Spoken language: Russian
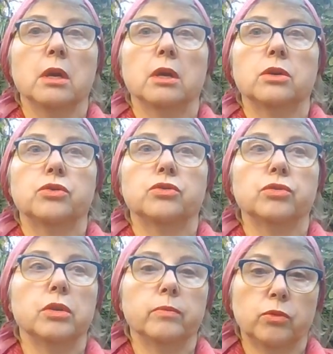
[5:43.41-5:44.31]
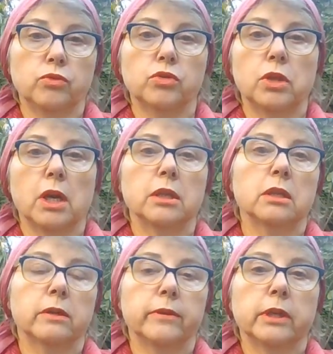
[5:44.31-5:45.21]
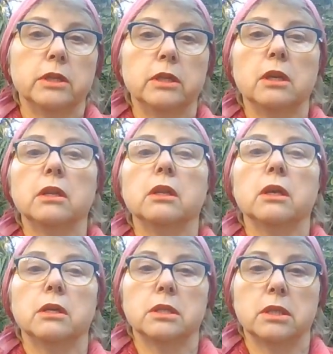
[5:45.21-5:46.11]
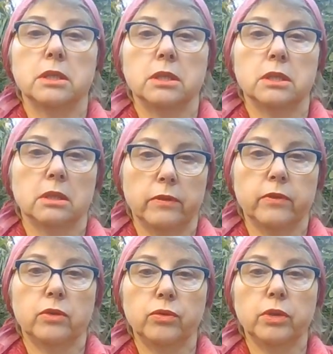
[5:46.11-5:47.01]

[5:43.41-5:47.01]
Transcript: э, что им нужна эта квартира для соседей наверху,